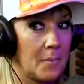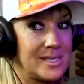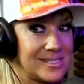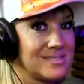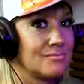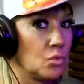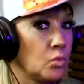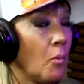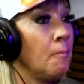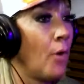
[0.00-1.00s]
e tal, mas
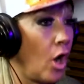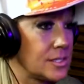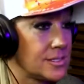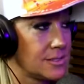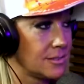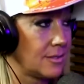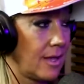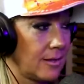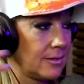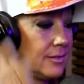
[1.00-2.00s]
o, o pós,
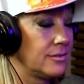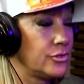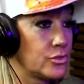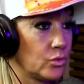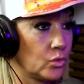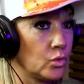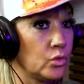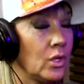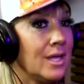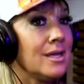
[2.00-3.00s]
né? Uhum. Disso
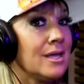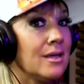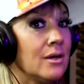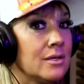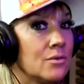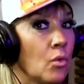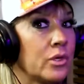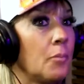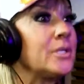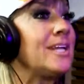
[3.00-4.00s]
tudo. O
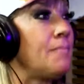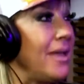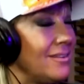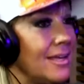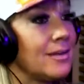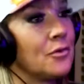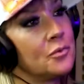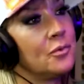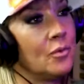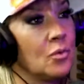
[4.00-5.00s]
que eu poderia perder,
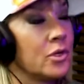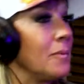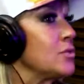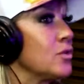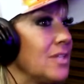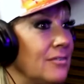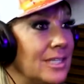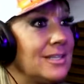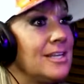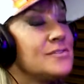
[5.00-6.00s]
o, o que eu mais gostava
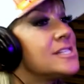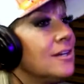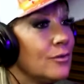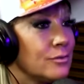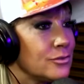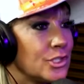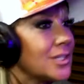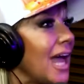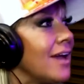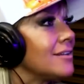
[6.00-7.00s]
era televisão, de
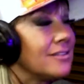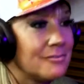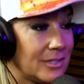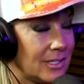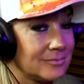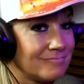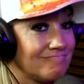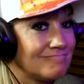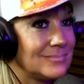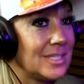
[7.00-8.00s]
estar na TV,
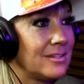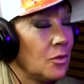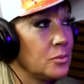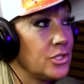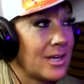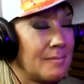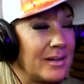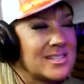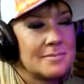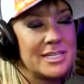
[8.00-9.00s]
entendeu? Podia
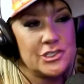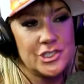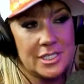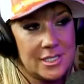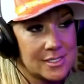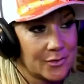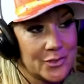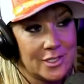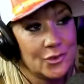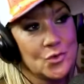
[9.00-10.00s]
acabar com essa magia, essa
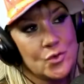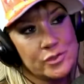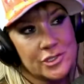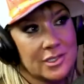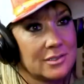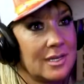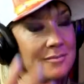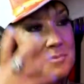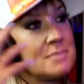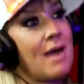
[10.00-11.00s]
coisa lúdica
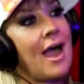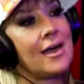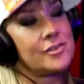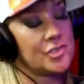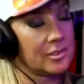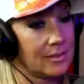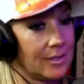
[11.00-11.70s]
da minha imagem e